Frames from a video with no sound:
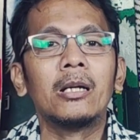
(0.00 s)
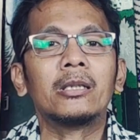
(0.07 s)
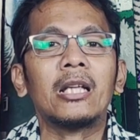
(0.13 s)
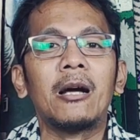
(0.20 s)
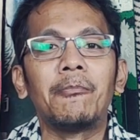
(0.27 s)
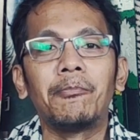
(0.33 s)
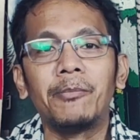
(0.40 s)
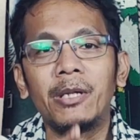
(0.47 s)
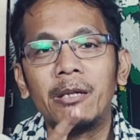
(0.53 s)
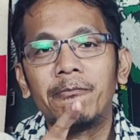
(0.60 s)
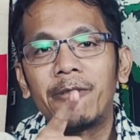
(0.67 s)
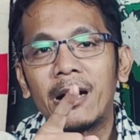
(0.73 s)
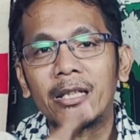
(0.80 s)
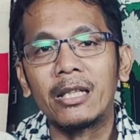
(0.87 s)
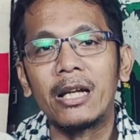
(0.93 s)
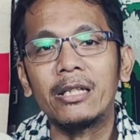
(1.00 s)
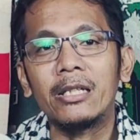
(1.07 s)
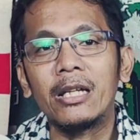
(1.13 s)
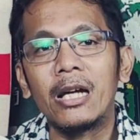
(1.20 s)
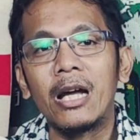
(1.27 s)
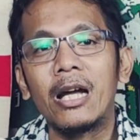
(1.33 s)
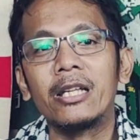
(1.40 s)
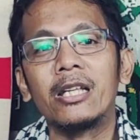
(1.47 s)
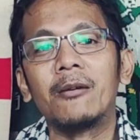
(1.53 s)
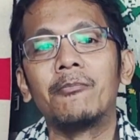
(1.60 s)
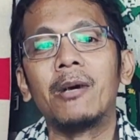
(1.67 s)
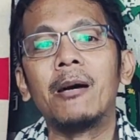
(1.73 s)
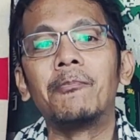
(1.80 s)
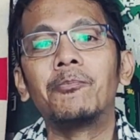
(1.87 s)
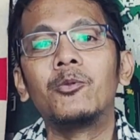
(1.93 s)
tapi faktanya hanya
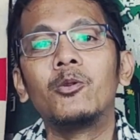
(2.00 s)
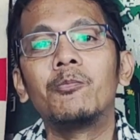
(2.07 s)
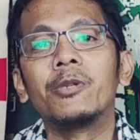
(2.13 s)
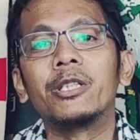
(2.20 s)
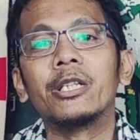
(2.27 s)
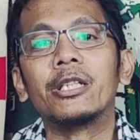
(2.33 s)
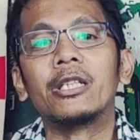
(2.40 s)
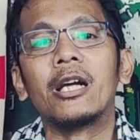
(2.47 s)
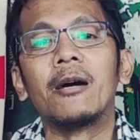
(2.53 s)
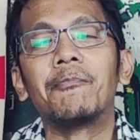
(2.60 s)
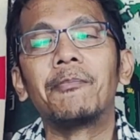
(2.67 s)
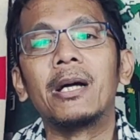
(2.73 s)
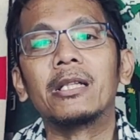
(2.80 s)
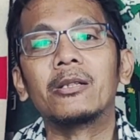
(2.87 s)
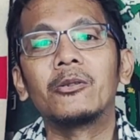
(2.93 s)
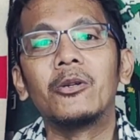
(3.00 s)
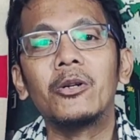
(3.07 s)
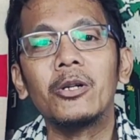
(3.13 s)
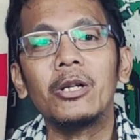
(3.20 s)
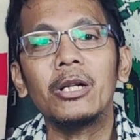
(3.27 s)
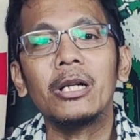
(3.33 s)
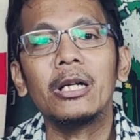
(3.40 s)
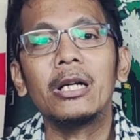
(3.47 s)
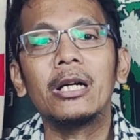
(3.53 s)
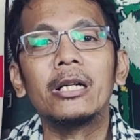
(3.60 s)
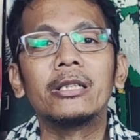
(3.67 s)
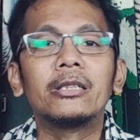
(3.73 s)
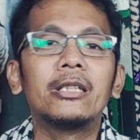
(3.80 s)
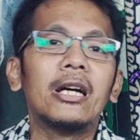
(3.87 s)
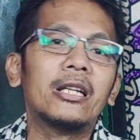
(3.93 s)
mampu mencetak 4 gol
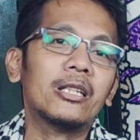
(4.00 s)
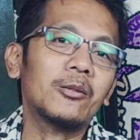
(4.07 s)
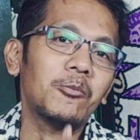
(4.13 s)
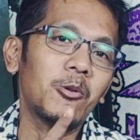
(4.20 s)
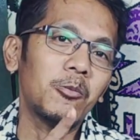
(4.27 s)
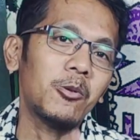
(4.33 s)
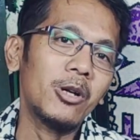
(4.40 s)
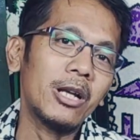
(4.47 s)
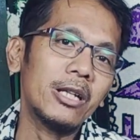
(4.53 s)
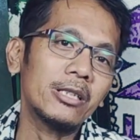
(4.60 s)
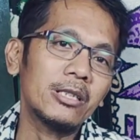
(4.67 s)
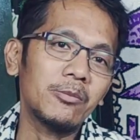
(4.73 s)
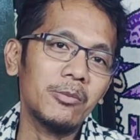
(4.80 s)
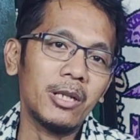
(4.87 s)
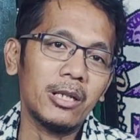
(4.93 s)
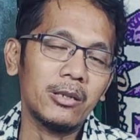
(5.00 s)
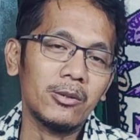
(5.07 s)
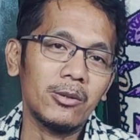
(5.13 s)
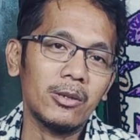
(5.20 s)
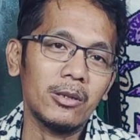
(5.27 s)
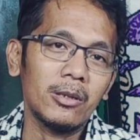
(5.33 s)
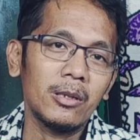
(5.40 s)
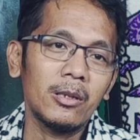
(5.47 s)
dan kebobolan 9 gol.